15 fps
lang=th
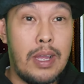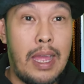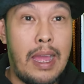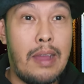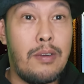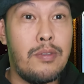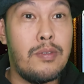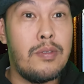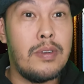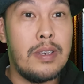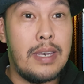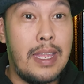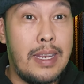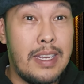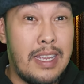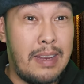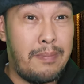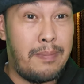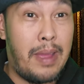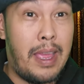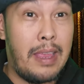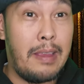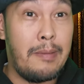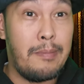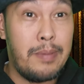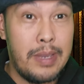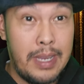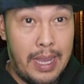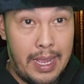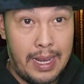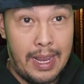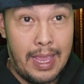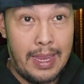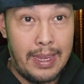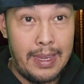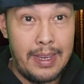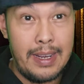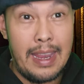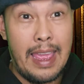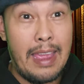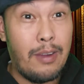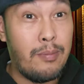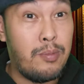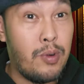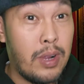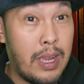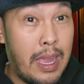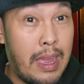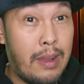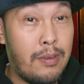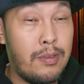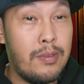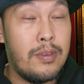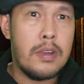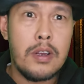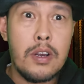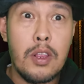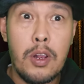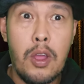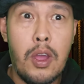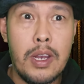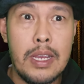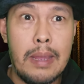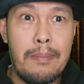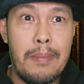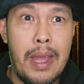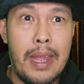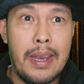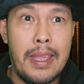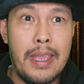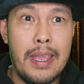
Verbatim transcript: กเขาเล่นกันไปเพื่ออะไรแล้วพวกเขารอดกลับมาได้